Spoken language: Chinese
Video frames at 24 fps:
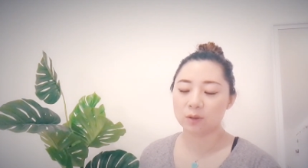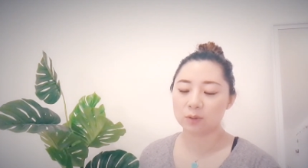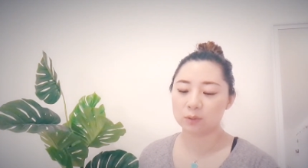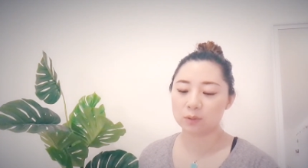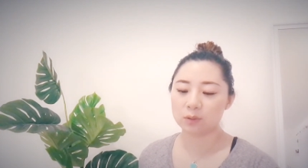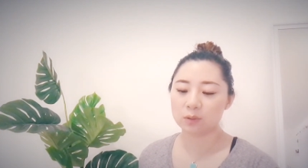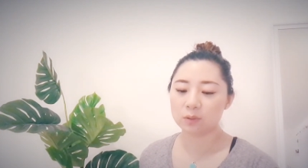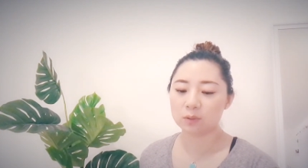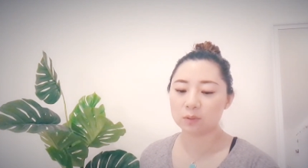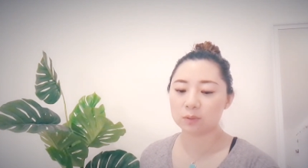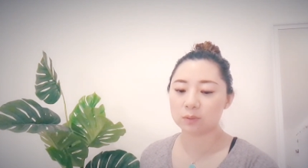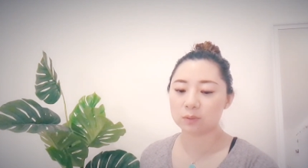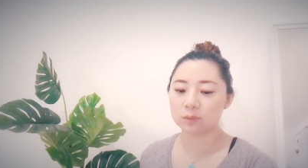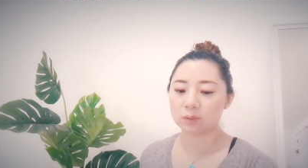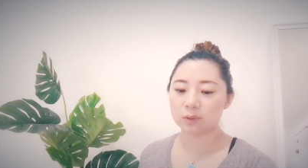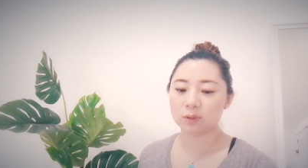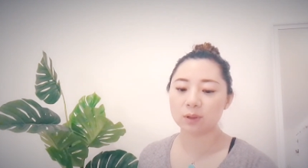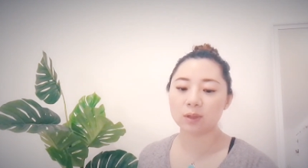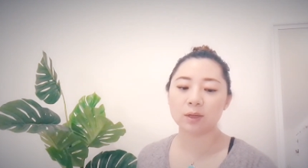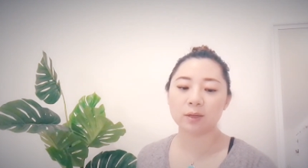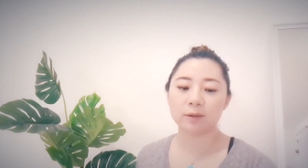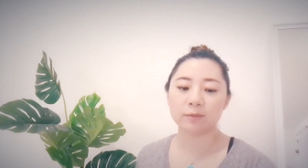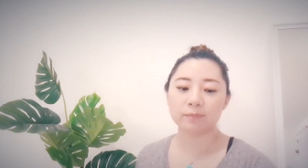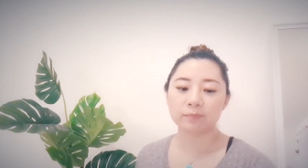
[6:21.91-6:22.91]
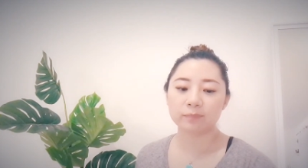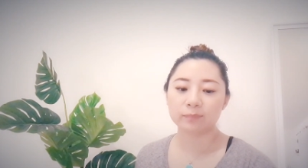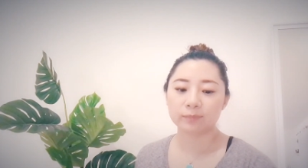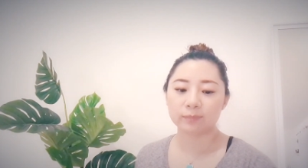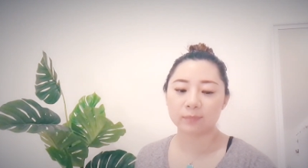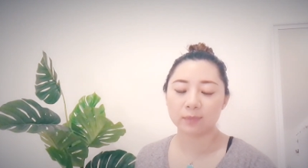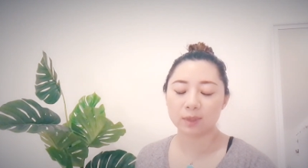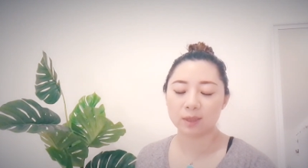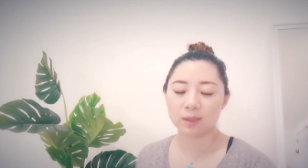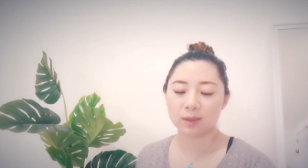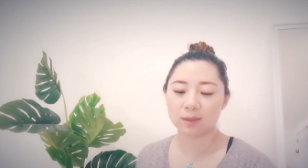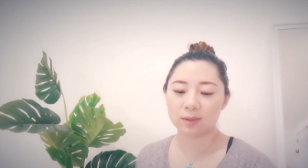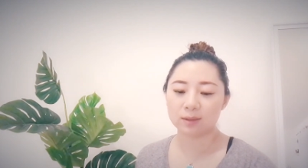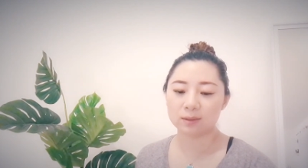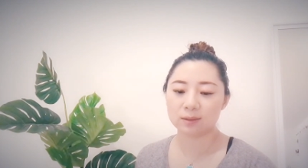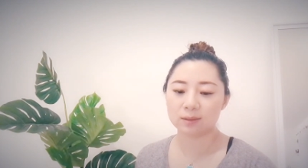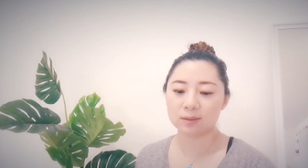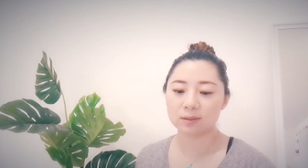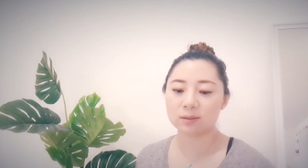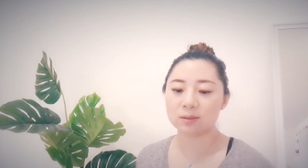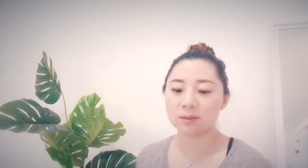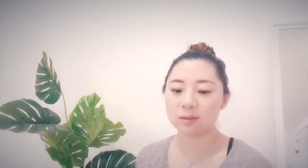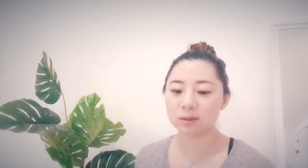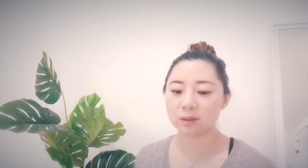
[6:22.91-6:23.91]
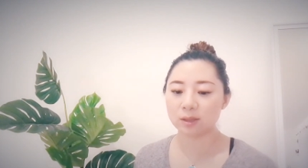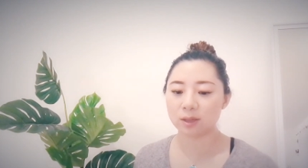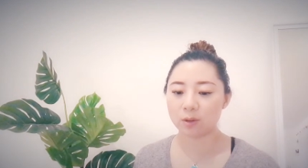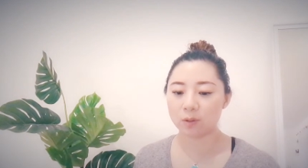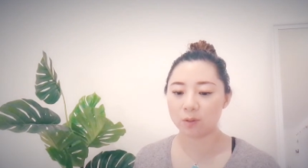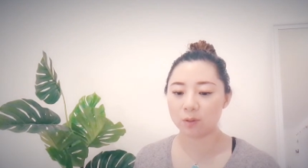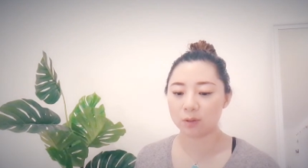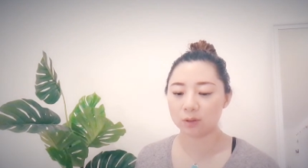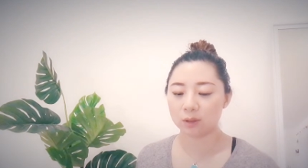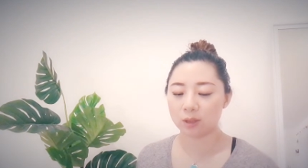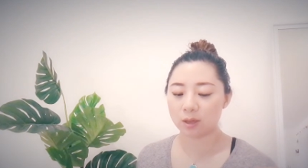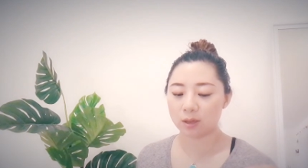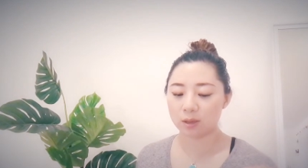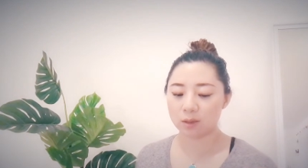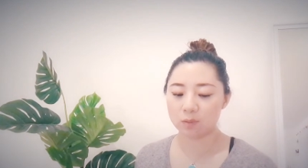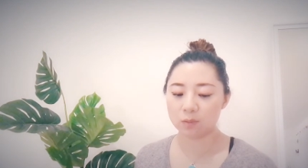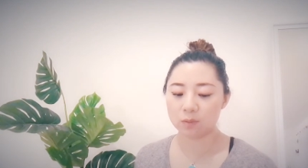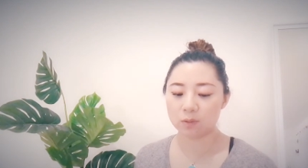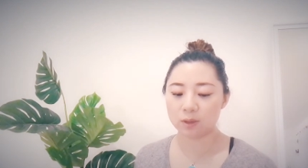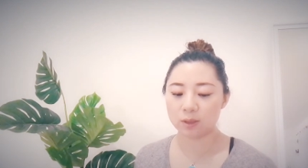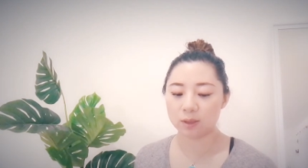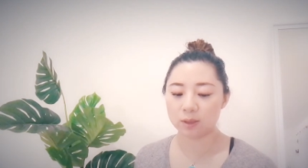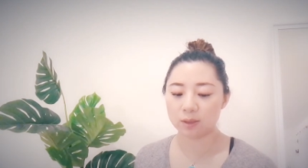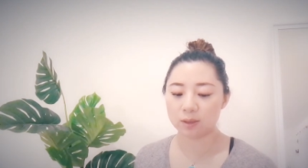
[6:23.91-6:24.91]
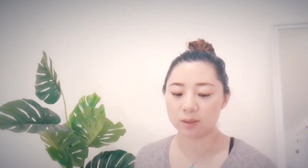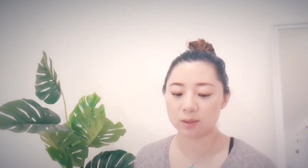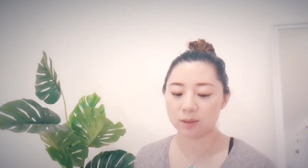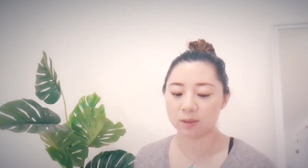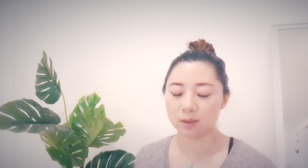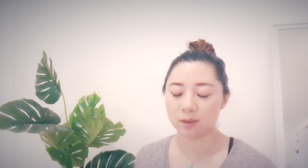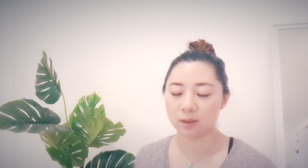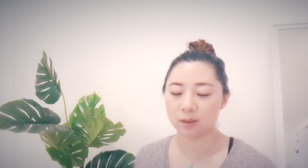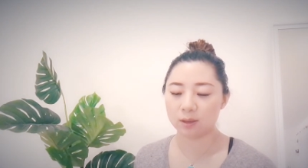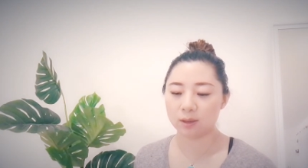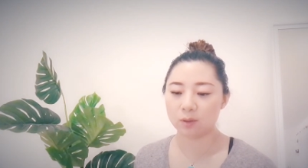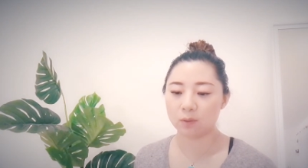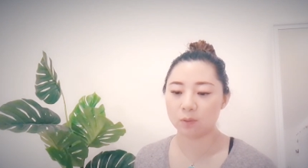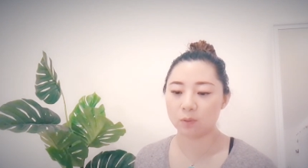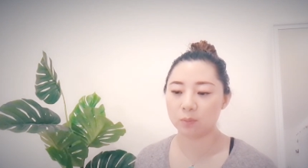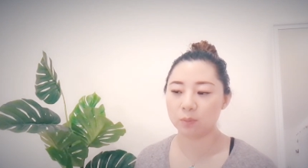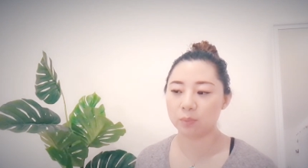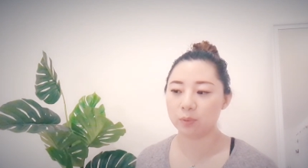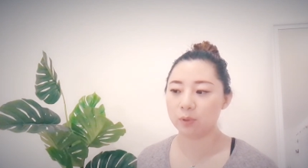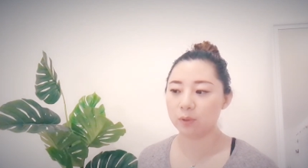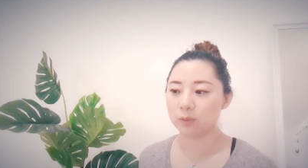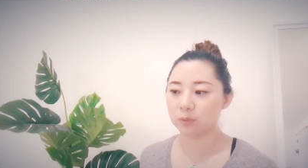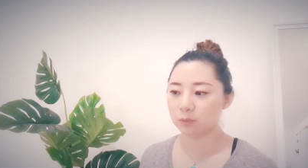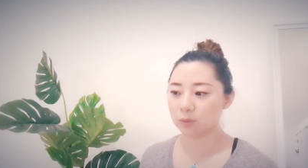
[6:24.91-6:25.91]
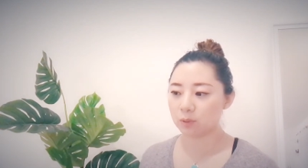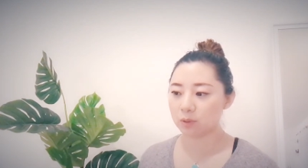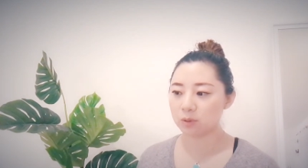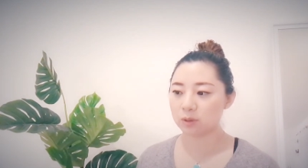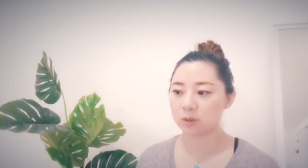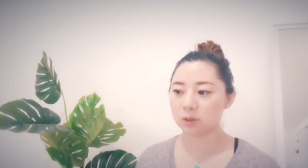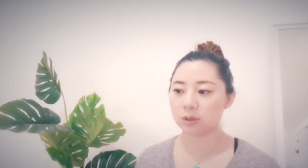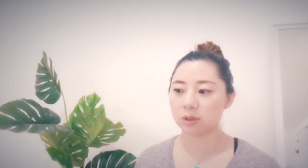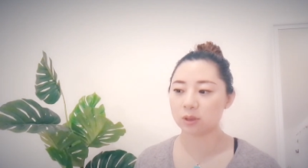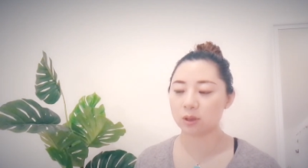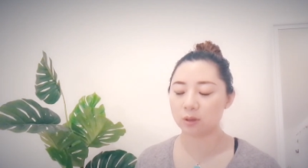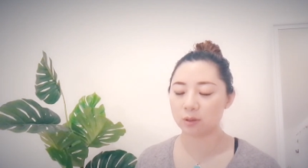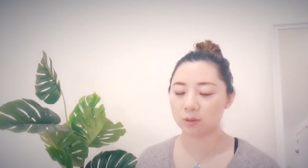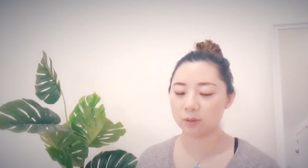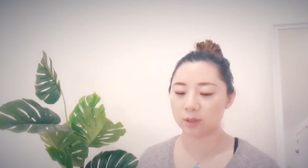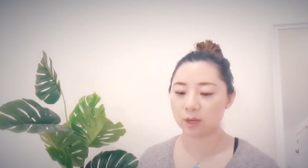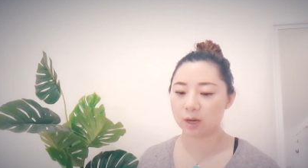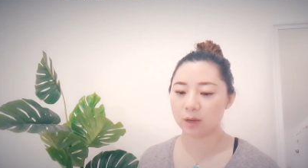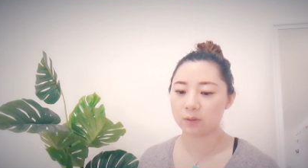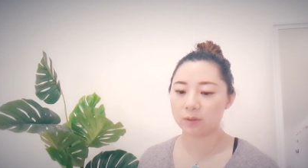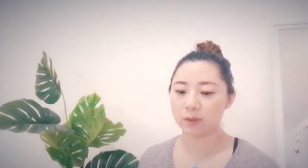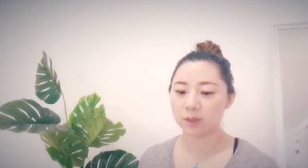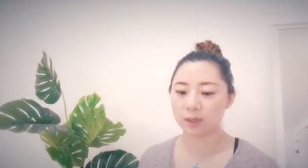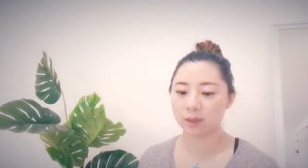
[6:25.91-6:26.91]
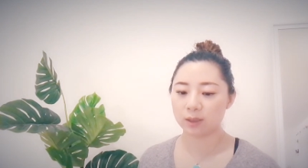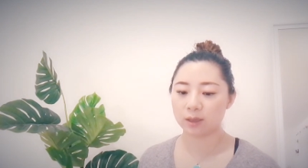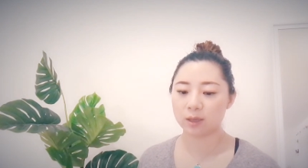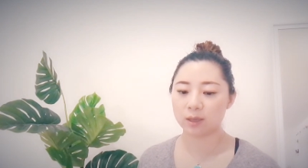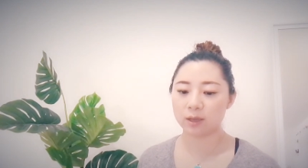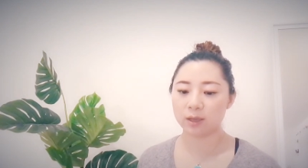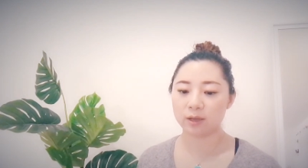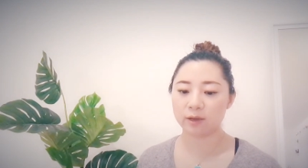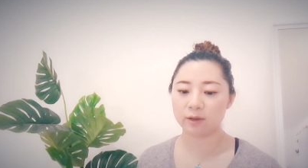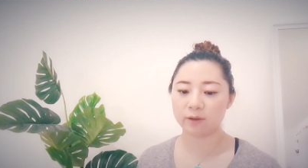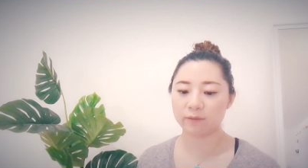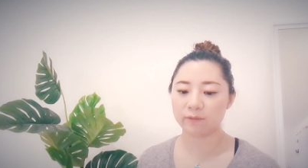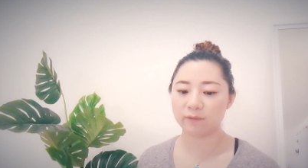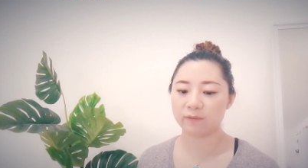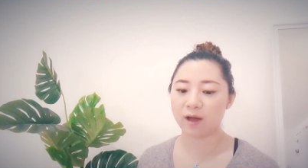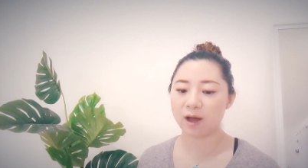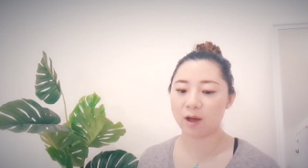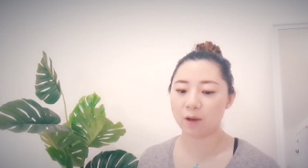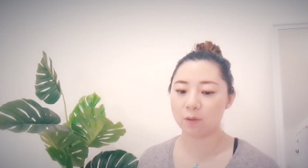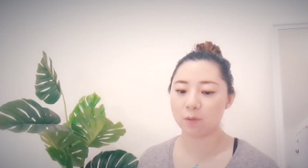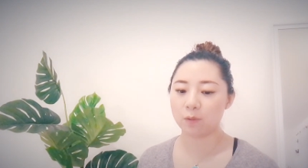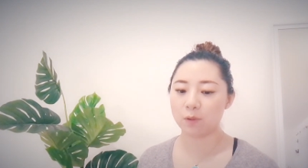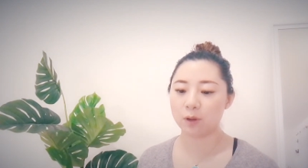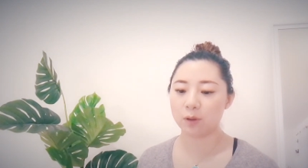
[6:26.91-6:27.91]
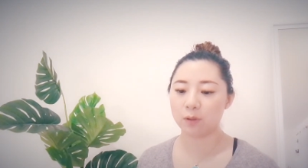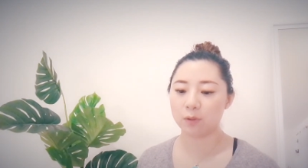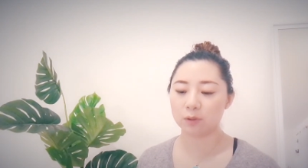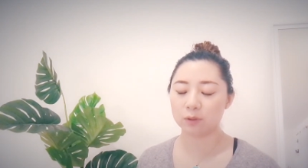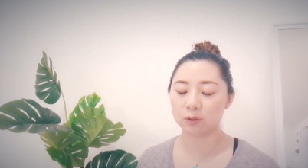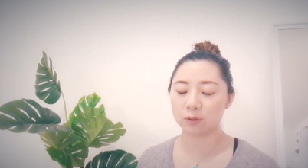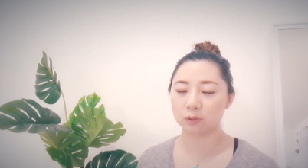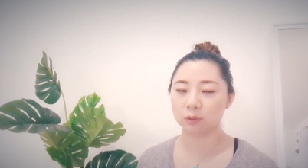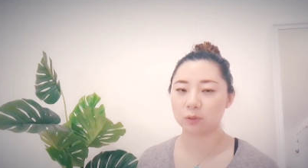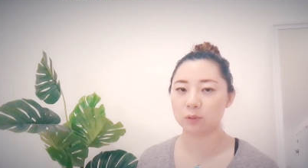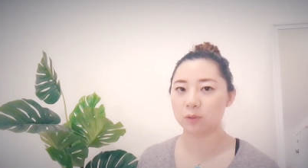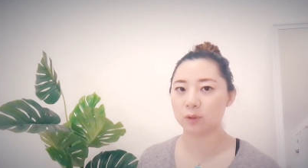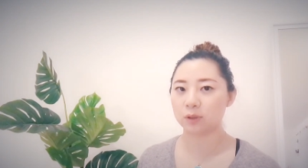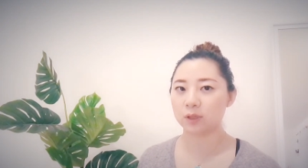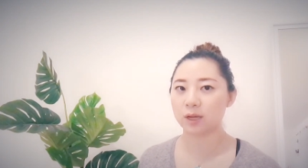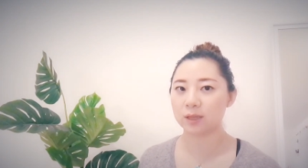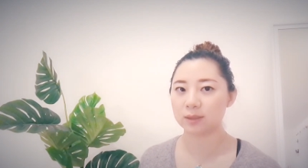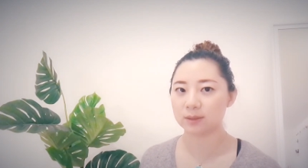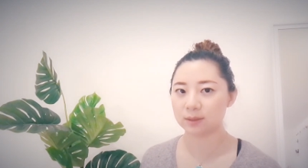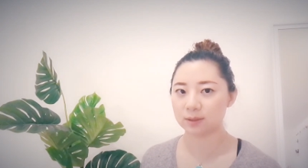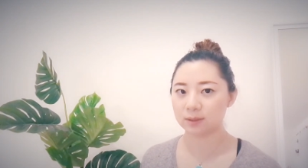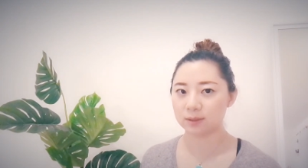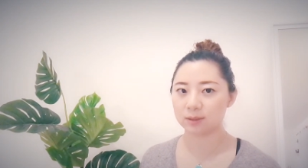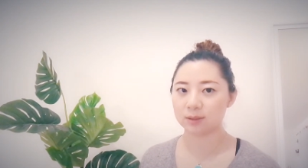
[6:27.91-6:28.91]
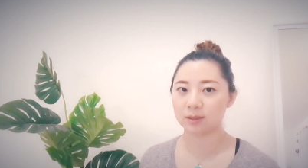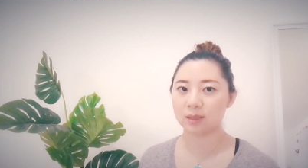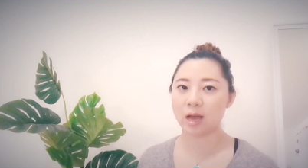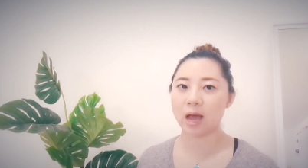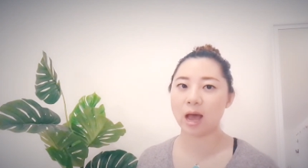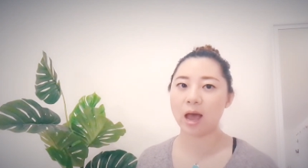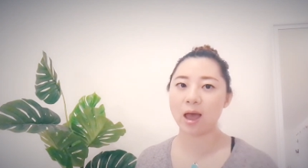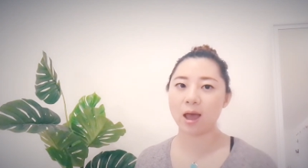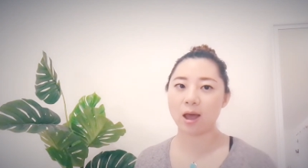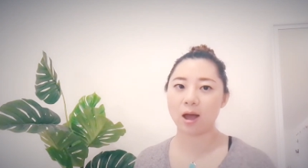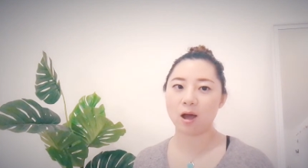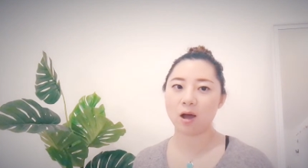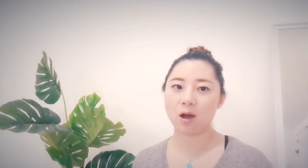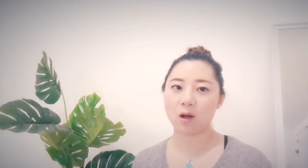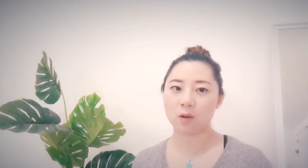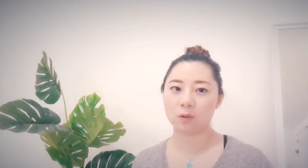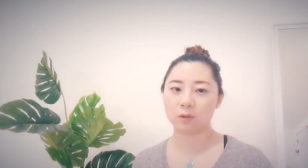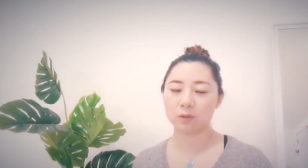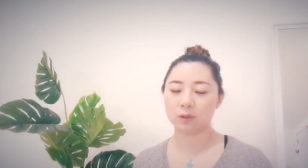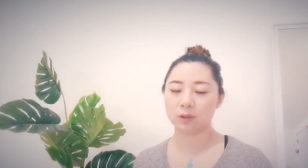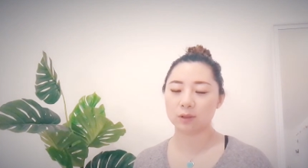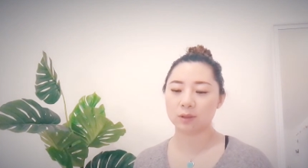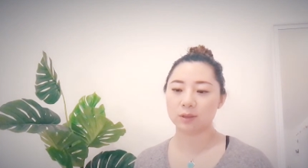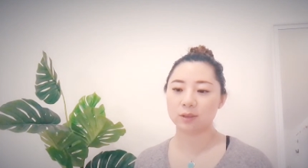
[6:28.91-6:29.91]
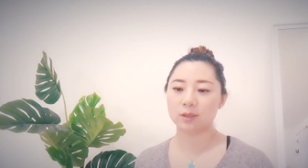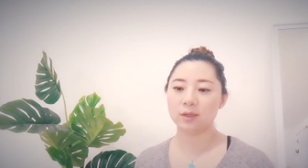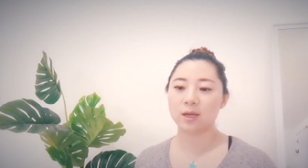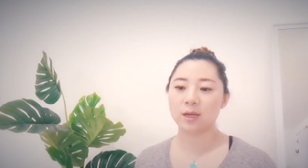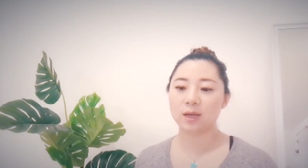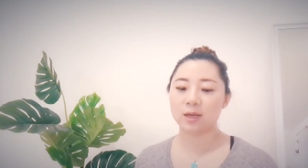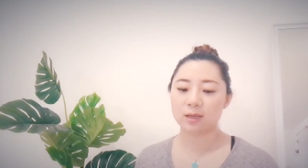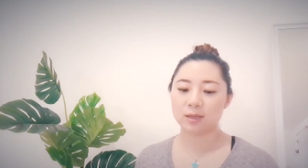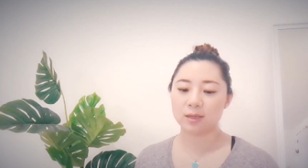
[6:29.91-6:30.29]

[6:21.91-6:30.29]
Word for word: 所以我觉得。嗯，其实是给我给了我一个我不用动手，然后也可以发挥或者拓展自己爱好的